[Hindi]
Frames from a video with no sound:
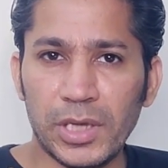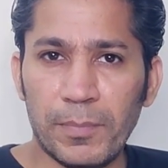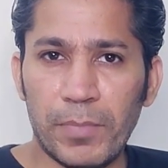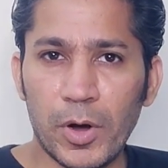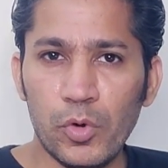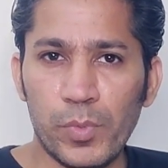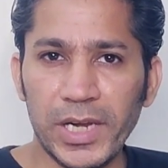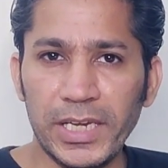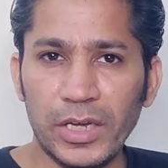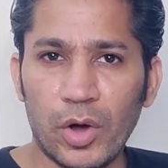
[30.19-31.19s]
द
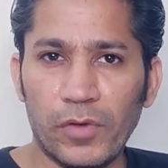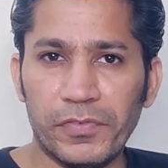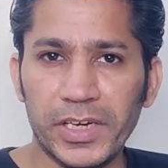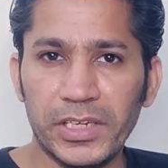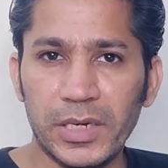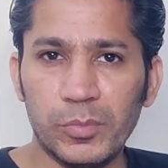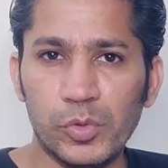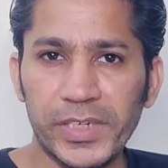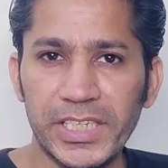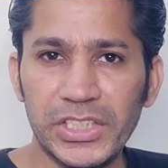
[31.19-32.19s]
बहुबली ऑफ इंडियन
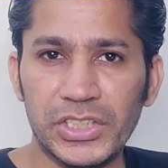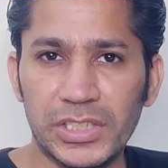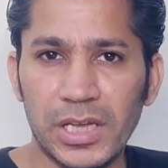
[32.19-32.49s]
मूवीज